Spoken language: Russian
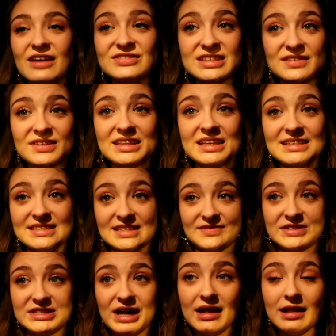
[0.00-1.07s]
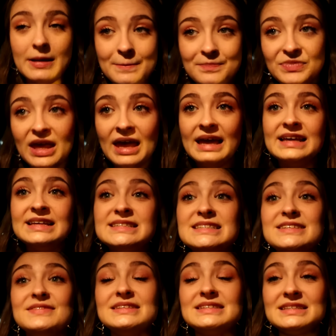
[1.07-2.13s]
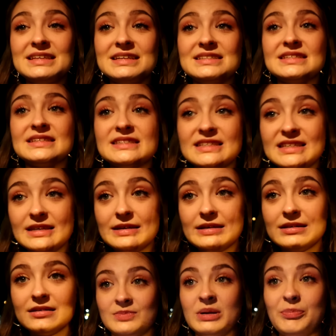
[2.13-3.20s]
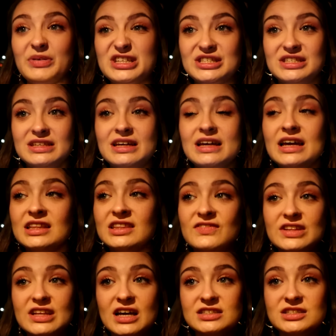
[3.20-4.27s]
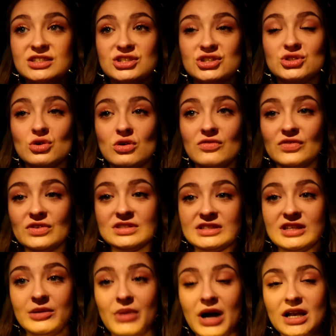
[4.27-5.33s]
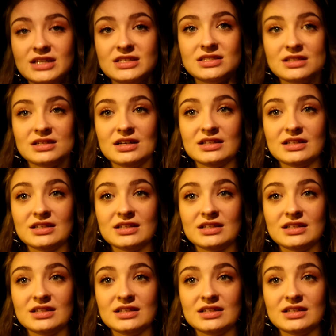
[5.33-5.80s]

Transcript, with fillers: Я в 9.30 встала, из 9.30 мы почти 12 часов занимались